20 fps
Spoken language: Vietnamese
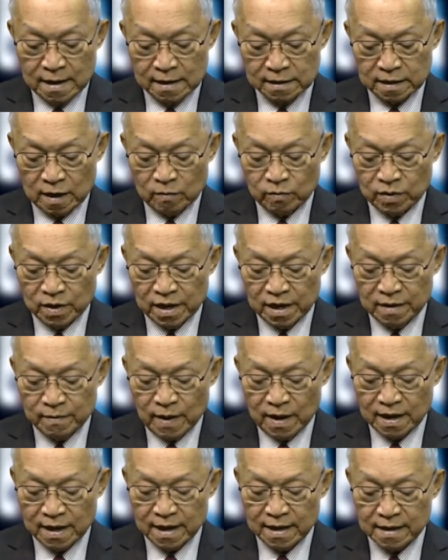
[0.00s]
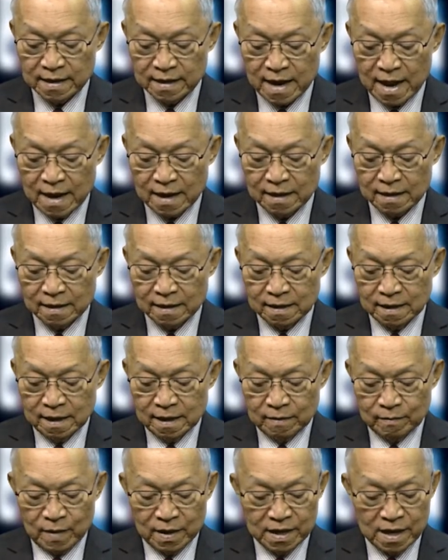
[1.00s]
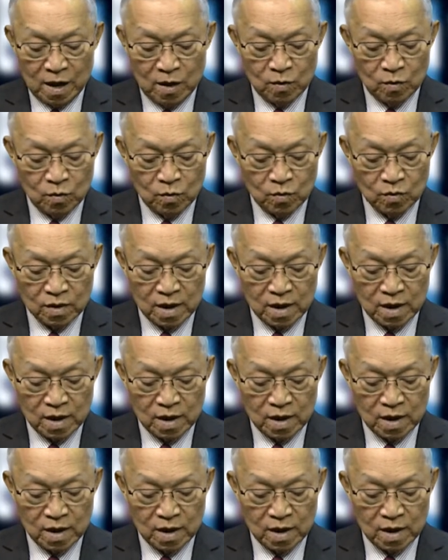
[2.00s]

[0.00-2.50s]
trong khi Bắc Kinh đang bắt đầu